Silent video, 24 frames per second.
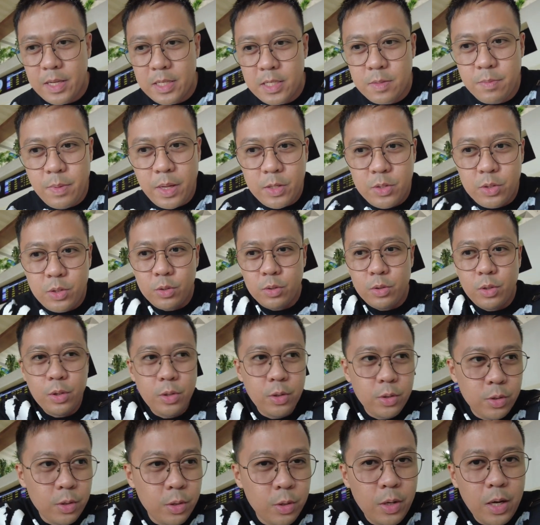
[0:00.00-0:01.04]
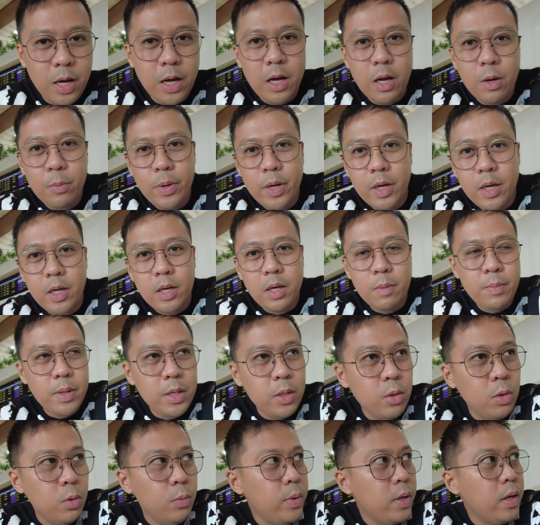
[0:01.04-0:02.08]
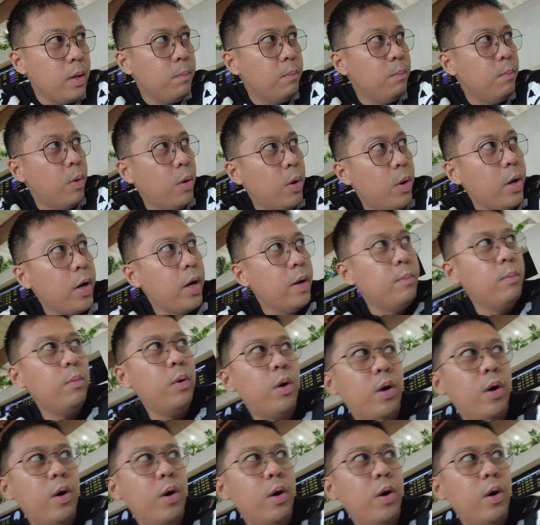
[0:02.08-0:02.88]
as mentioned to you, no, uh, we're gonna be doing more and